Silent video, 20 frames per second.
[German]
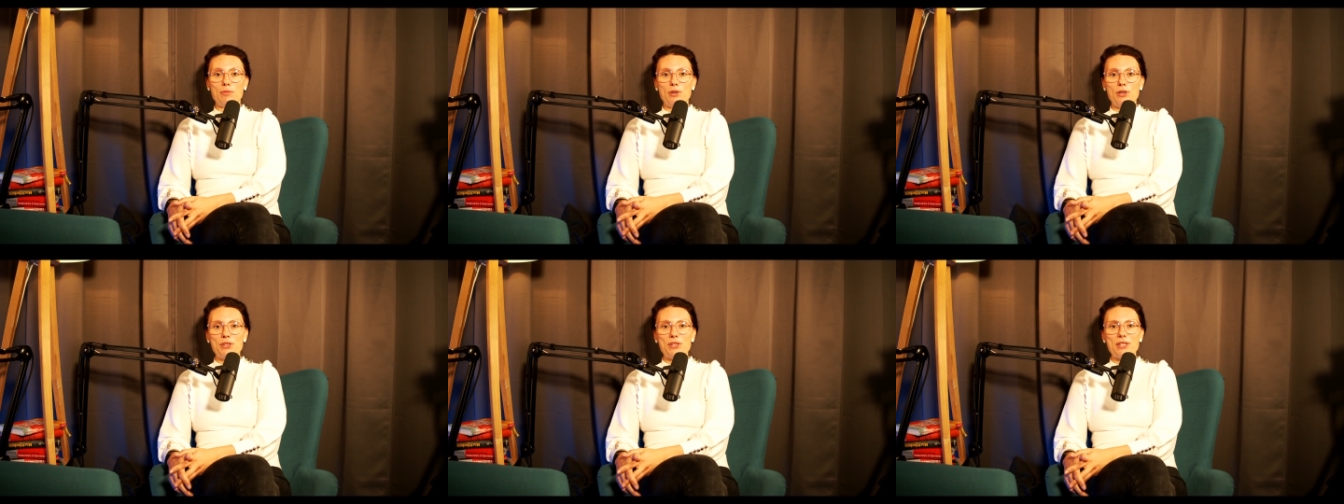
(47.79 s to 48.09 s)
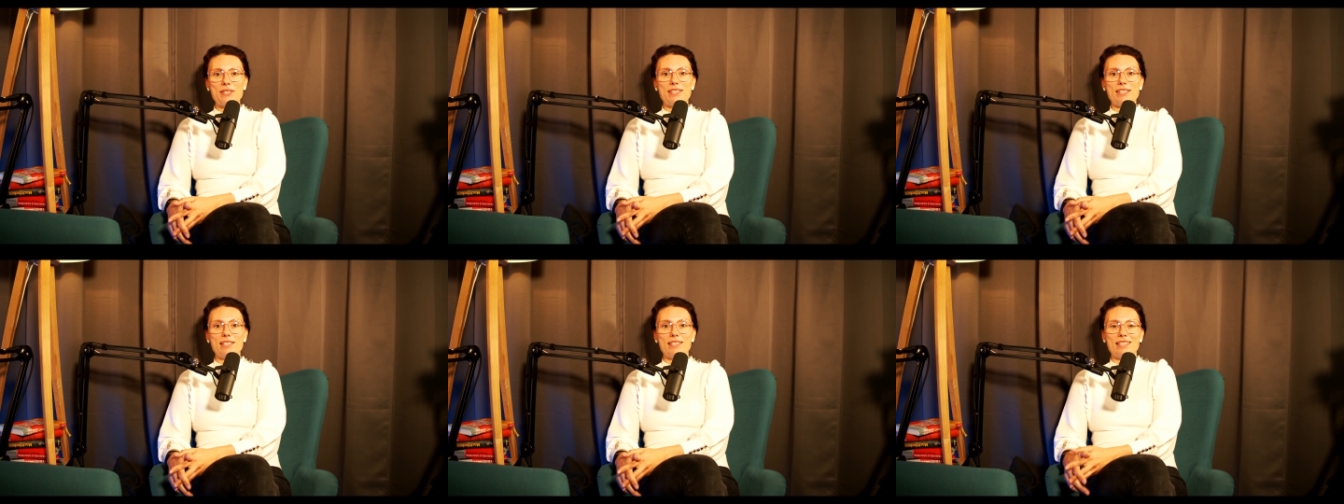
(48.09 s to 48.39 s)

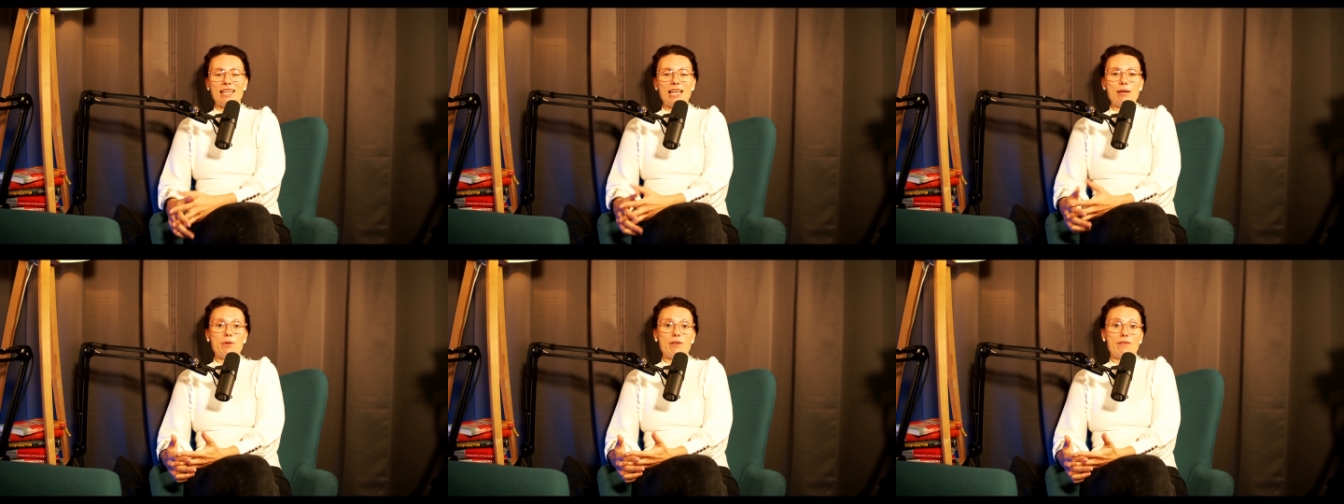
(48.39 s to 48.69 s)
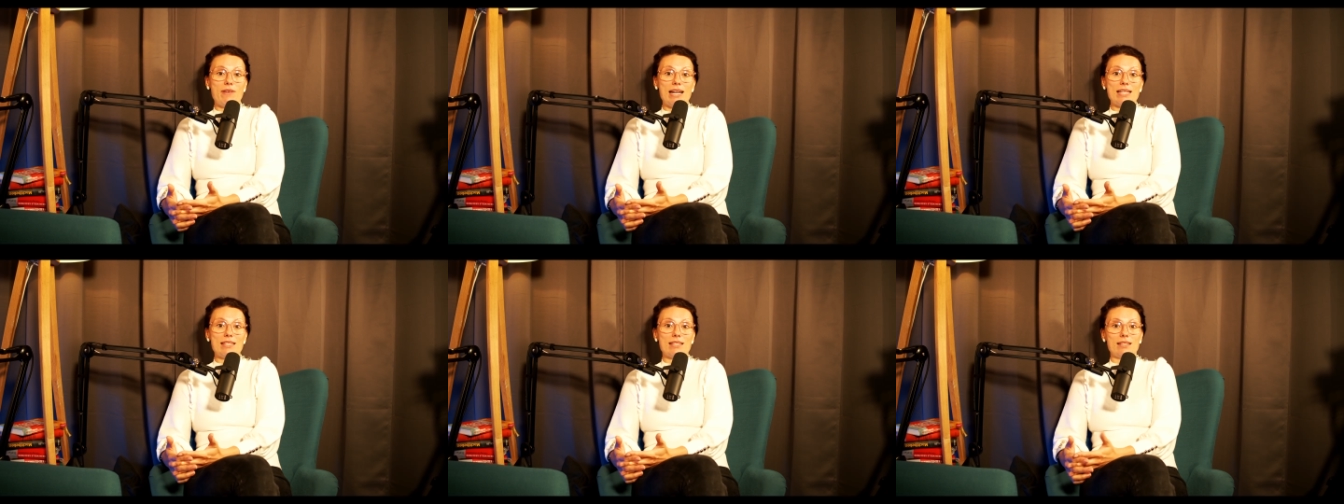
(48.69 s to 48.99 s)
möchte sich selber
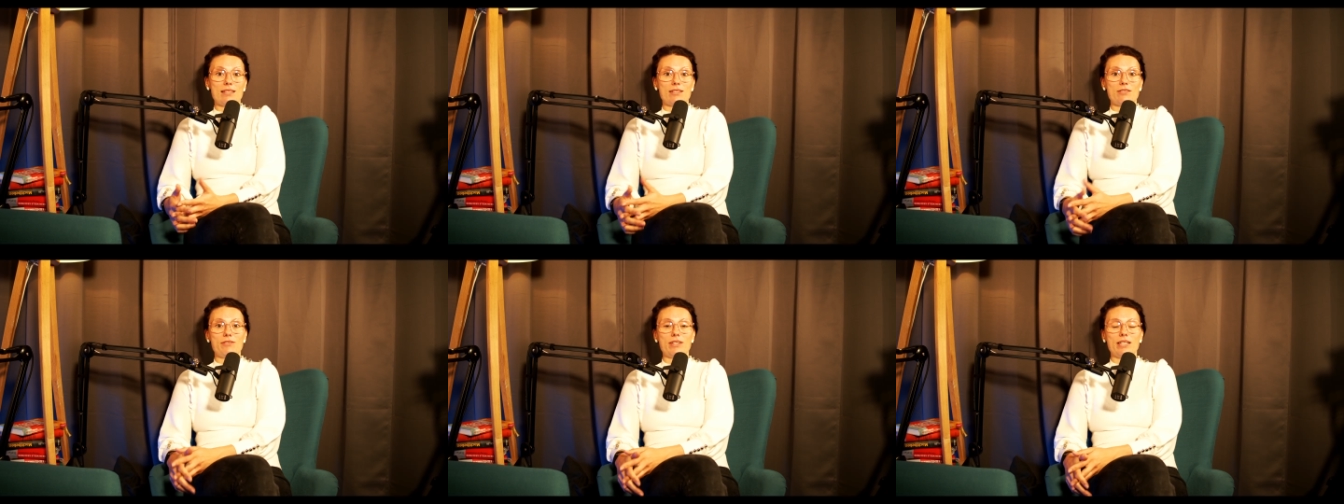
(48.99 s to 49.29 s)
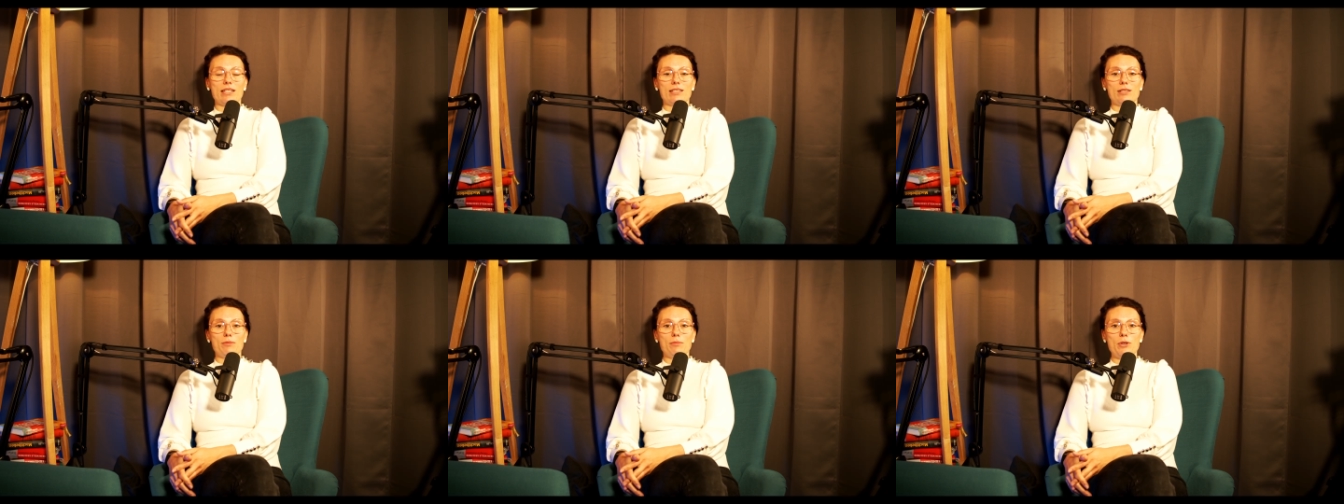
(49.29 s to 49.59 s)

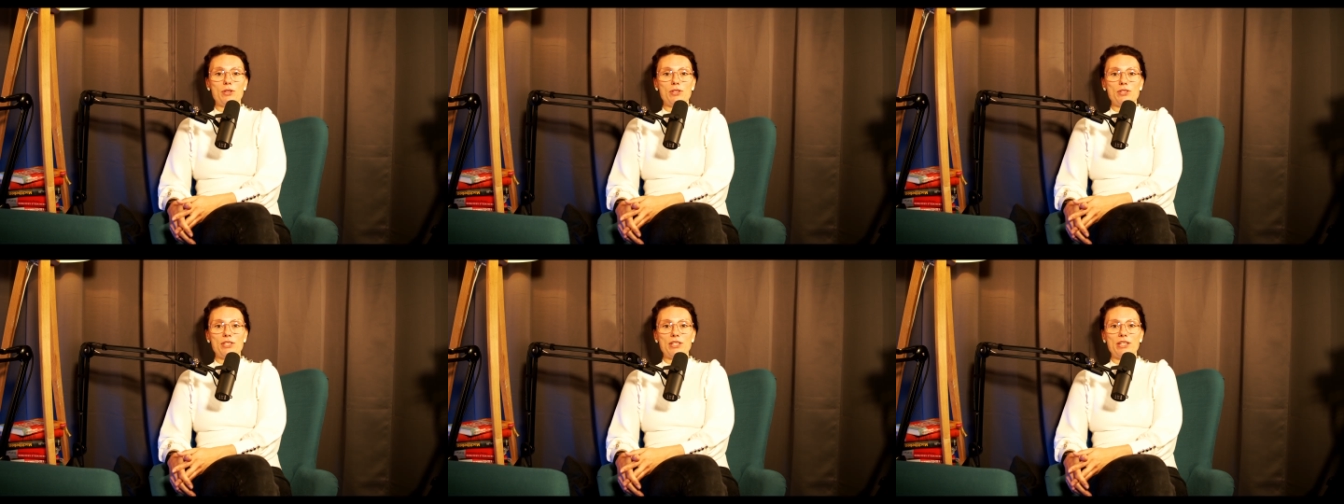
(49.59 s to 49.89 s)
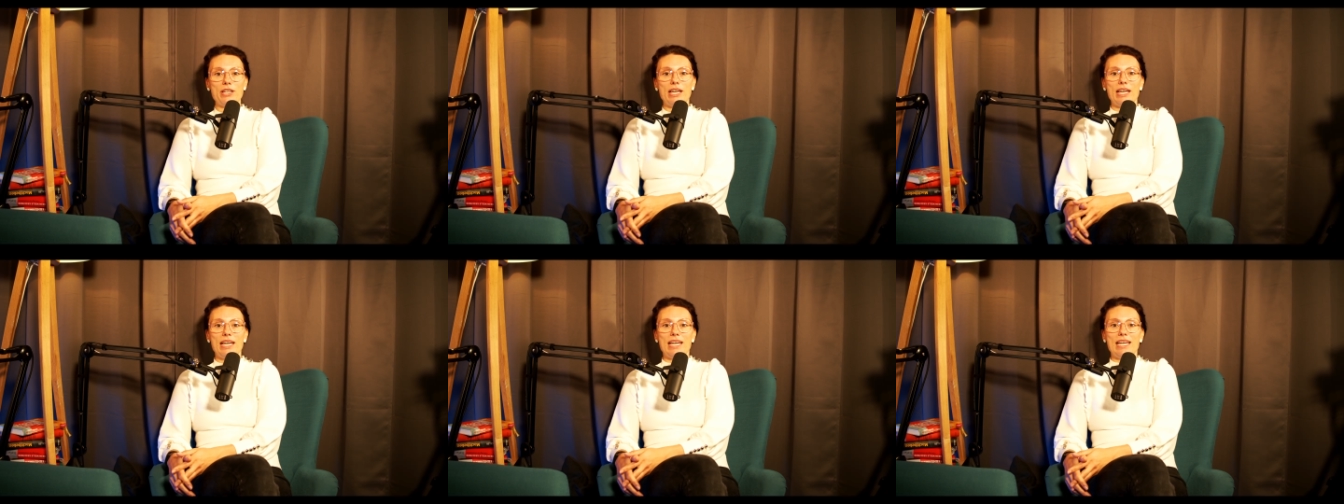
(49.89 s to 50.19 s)
weiterentwickeln, möchte